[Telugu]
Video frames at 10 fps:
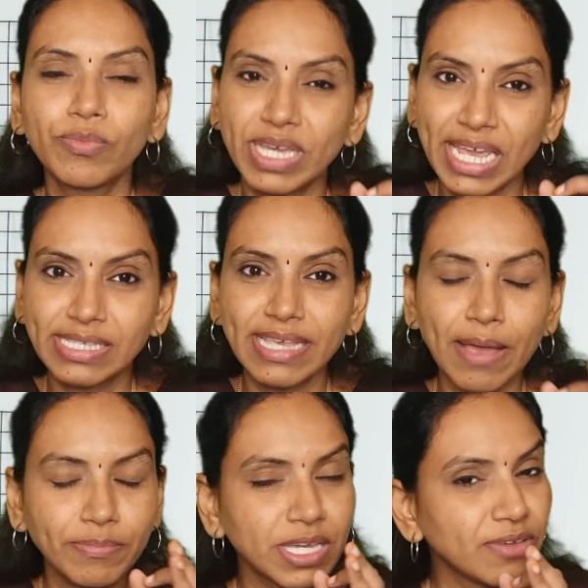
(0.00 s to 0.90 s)
మీరు
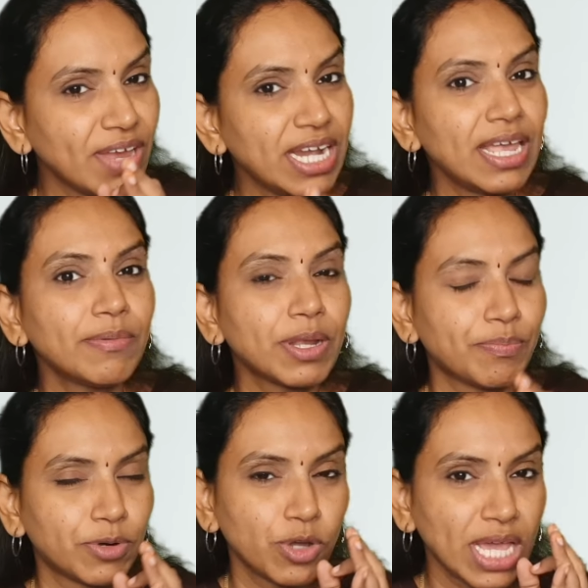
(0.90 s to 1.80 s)
ఎగ్జామ్కి
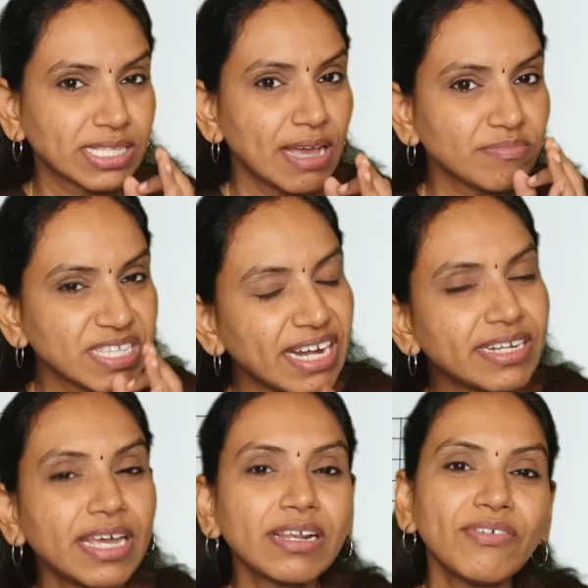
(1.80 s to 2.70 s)
వెళ్ళేటప్పుడు ఎగ్జామ్
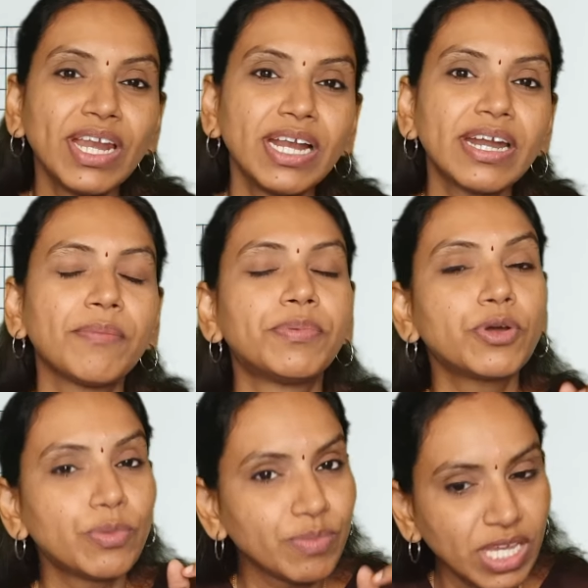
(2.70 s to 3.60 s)
సెంటర్కి
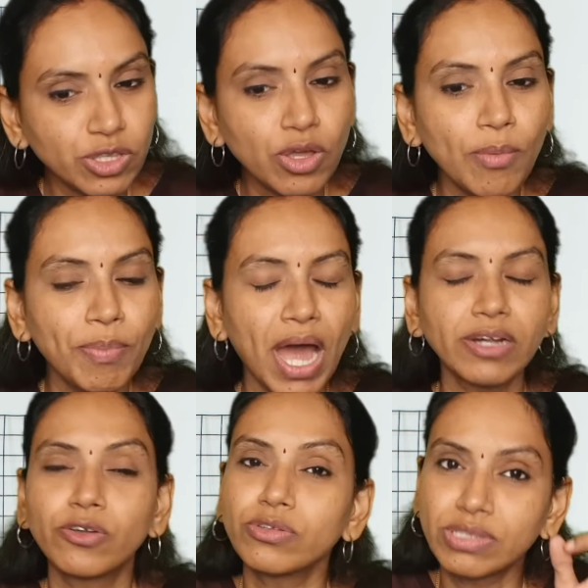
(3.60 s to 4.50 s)
వెళ్ళేటప్పుడు మీతో
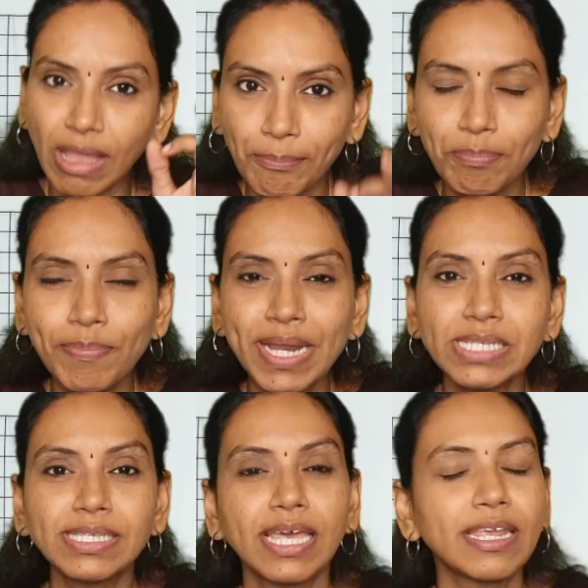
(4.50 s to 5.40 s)
పాటు
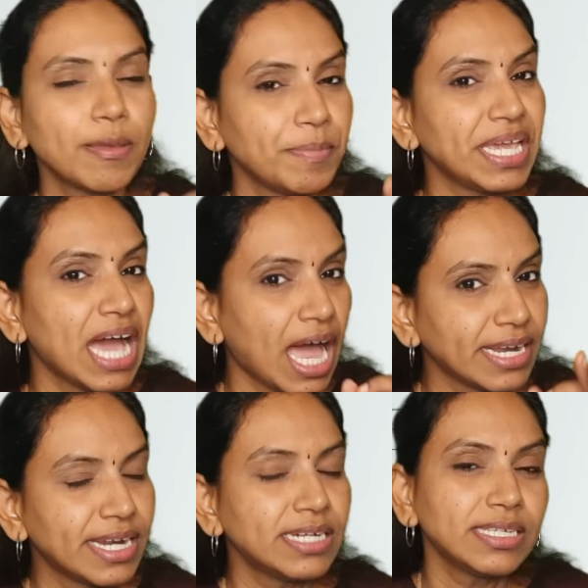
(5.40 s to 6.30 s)
తప్పనిసరి మీ
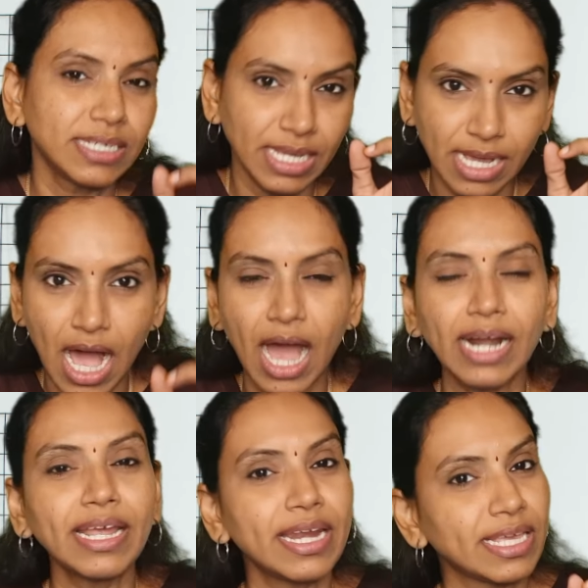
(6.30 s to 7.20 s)
ఐడెంటిటీ
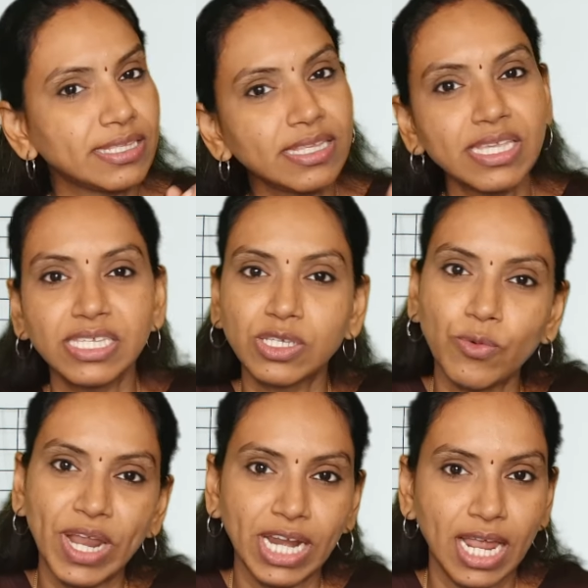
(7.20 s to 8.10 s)
కార్డ్ అనేది
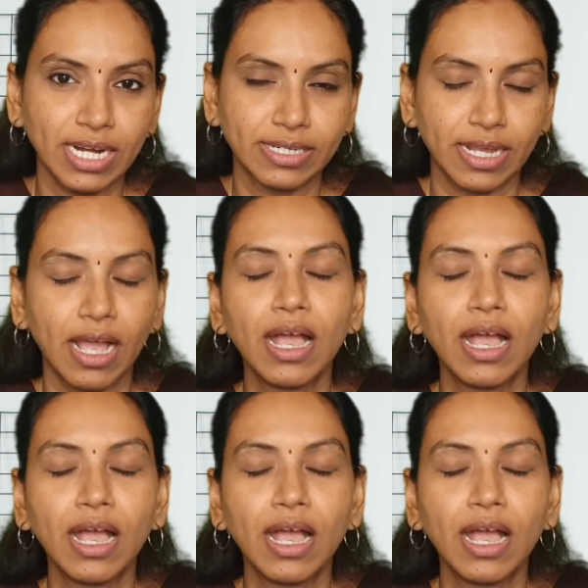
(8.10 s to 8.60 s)
తీసుకువెళ్ళాలంట